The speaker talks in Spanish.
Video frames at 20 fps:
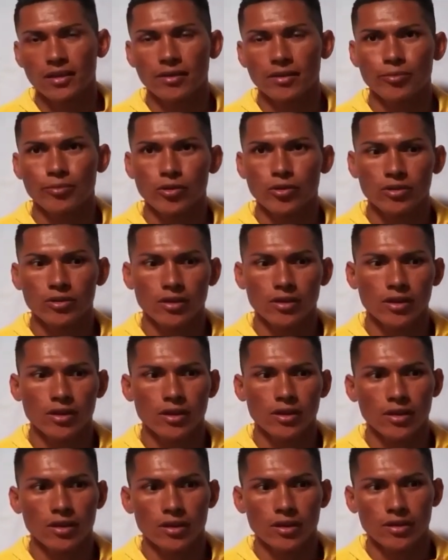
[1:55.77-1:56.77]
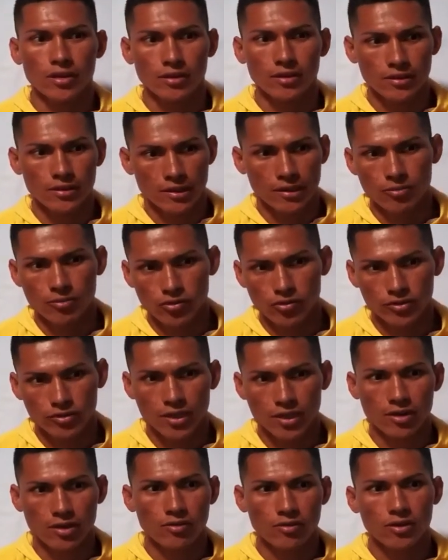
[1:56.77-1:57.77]
deporte del
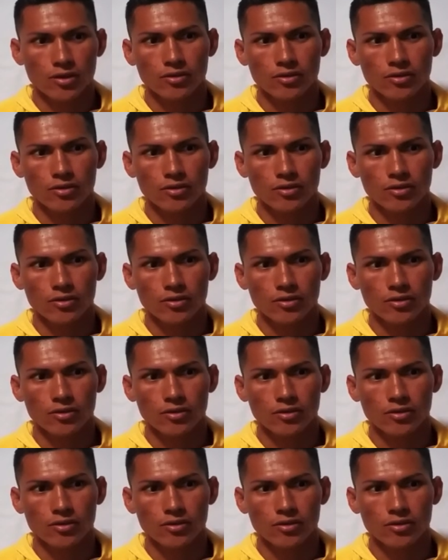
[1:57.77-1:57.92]
boxeo,